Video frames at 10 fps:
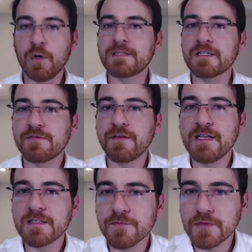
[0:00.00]
Quantas
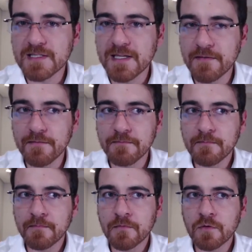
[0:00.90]
vezes você
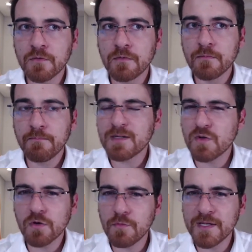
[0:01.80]

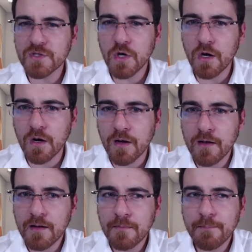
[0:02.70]
passou a comer só
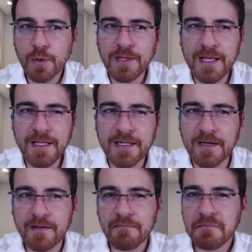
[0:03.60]

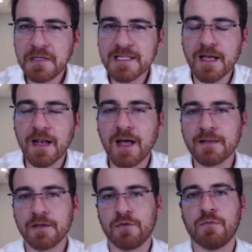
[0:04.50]
proteína e
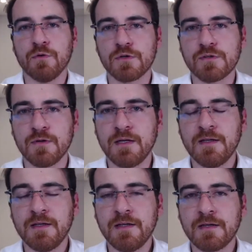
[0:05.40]
salada no almoço?
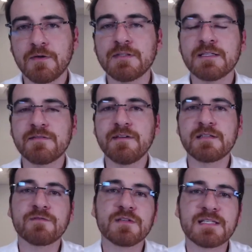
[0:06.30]
Quantas
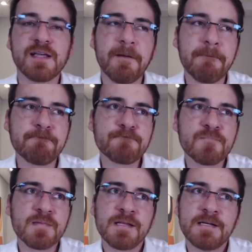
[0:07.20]
vezes você
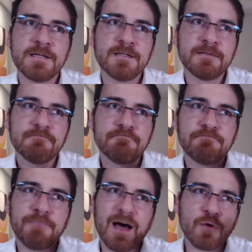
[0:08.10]

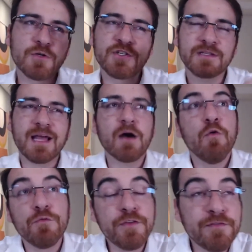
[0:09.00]
parou de jantar?
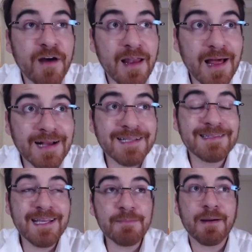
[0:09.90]
Ouvi falar que
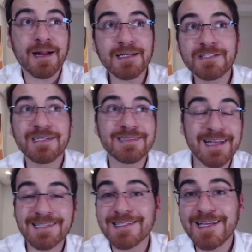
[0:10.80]
tem que parar de
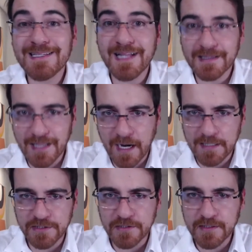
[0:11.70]
jantar às seis da
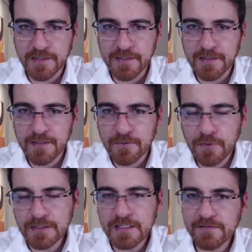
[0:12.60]
tarde.
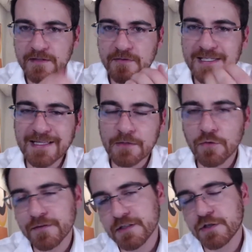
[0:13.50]
Quantas vezes você
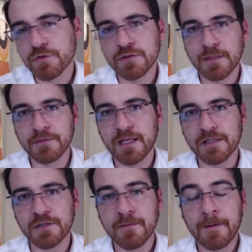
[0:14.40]
tentou fazer jejum
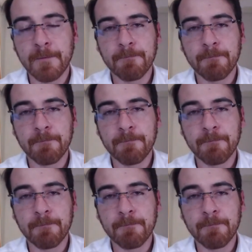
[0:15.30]
intermitente?